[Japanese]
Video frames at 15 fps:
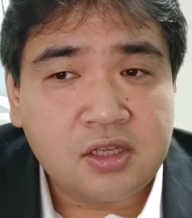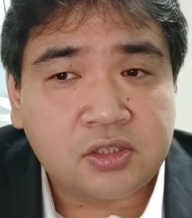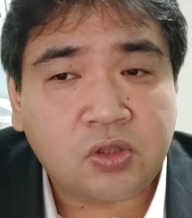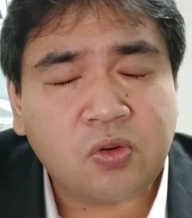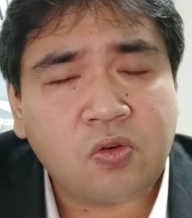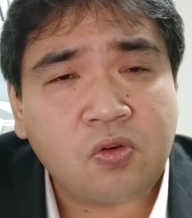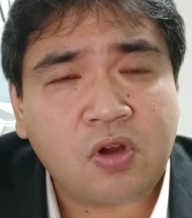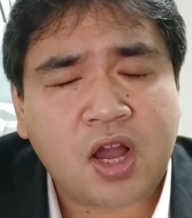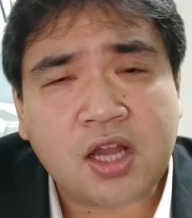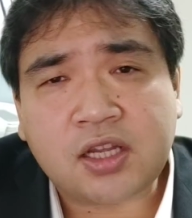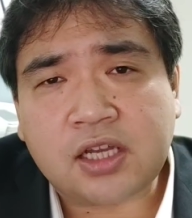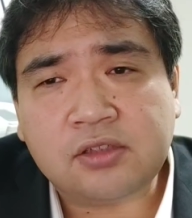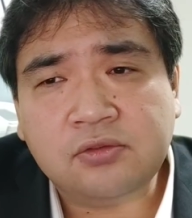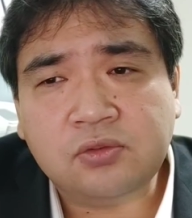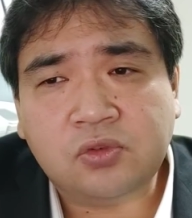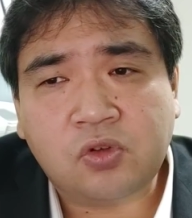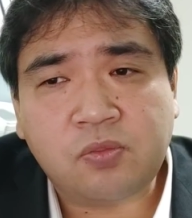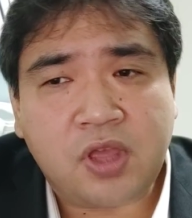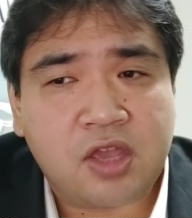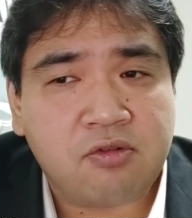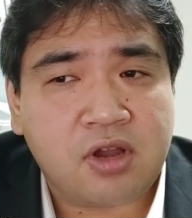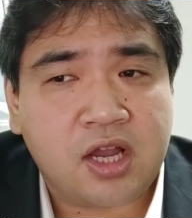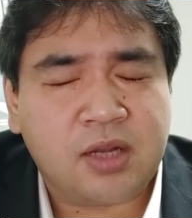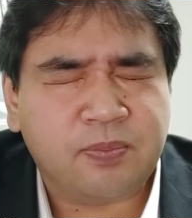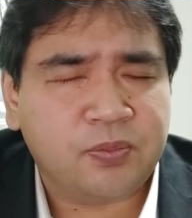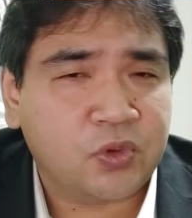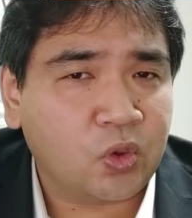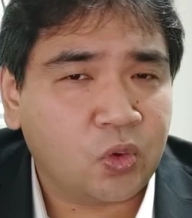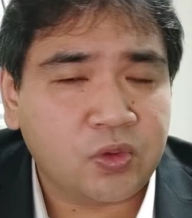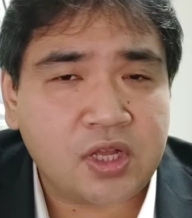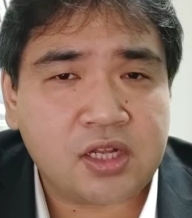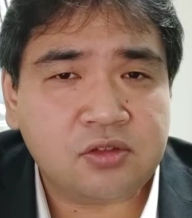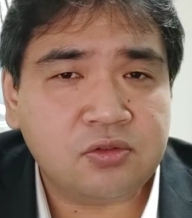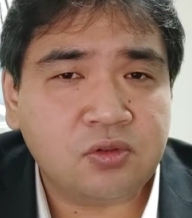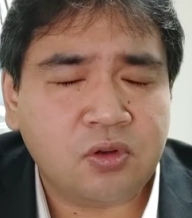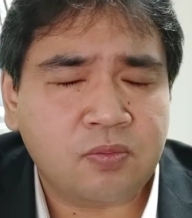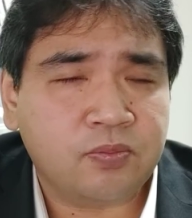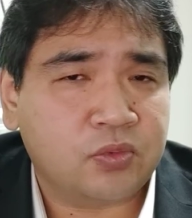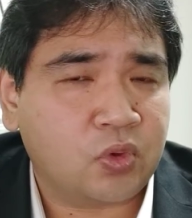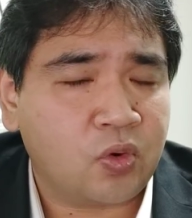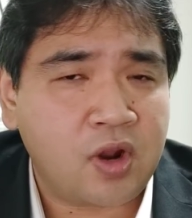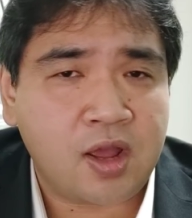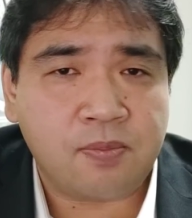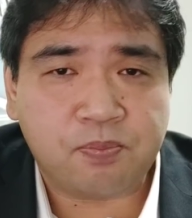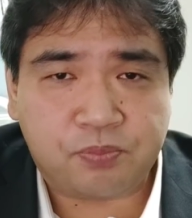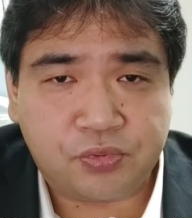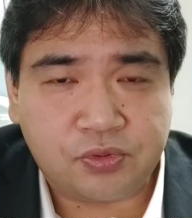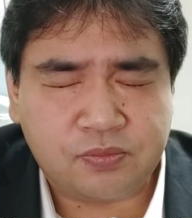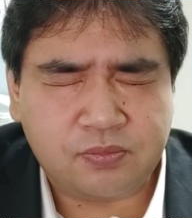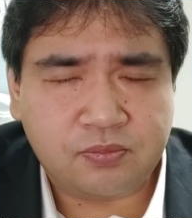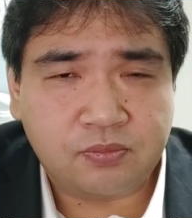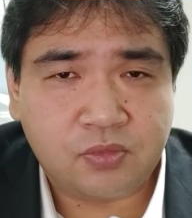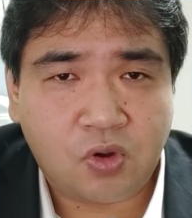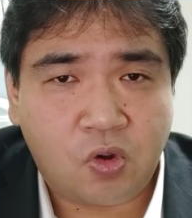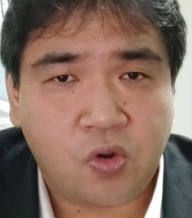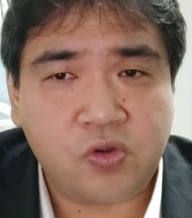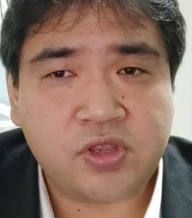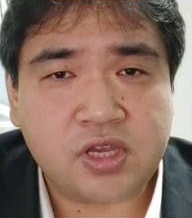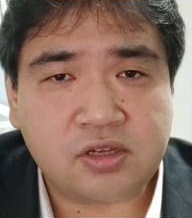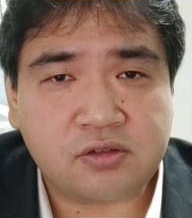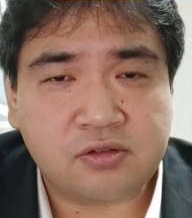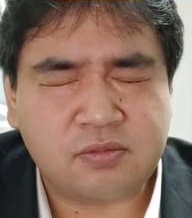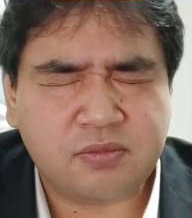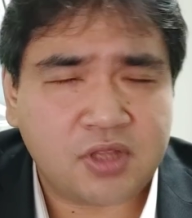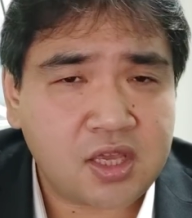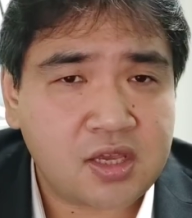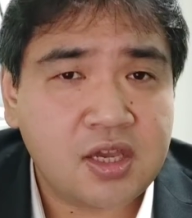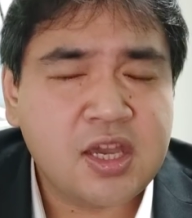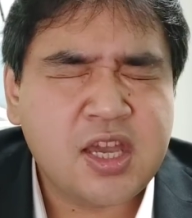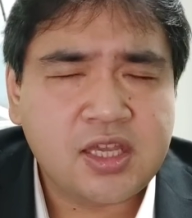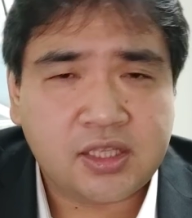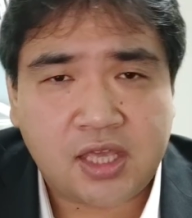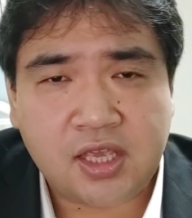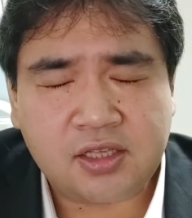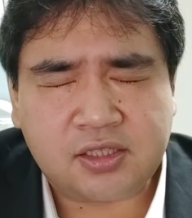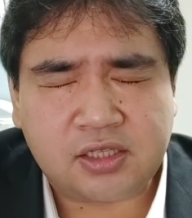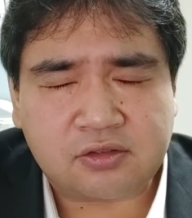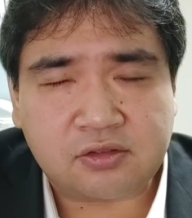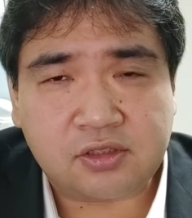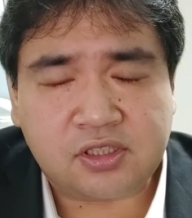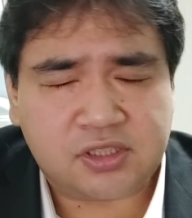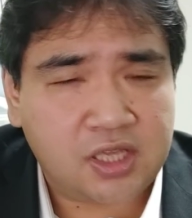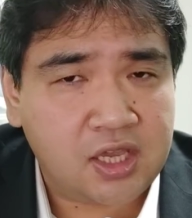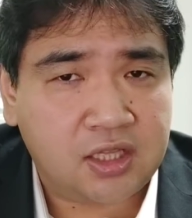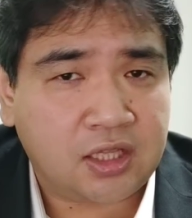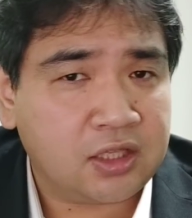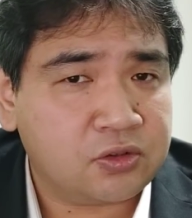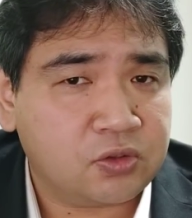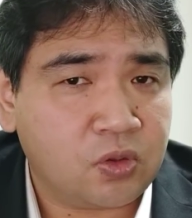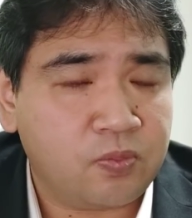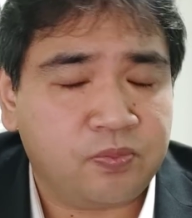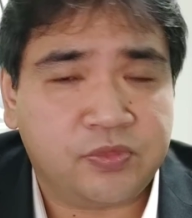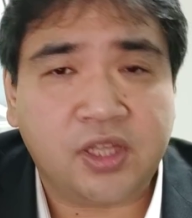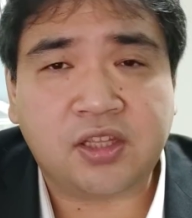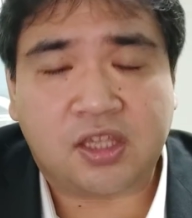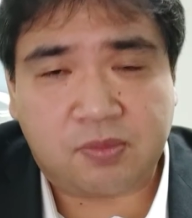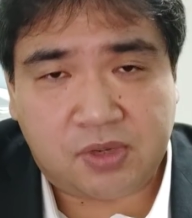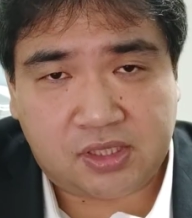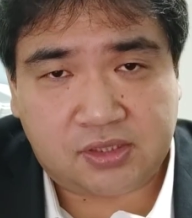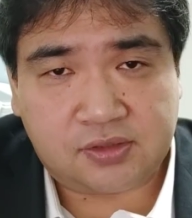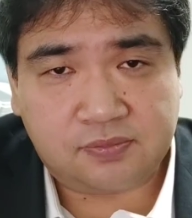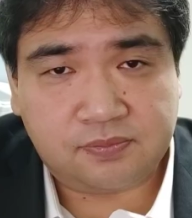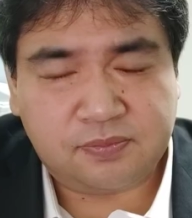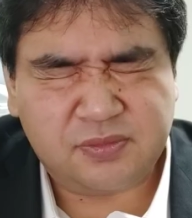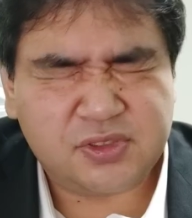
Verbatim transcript: そのアカウント名は、ドナルド・トランプ翻訳で検索していただくと出てきます。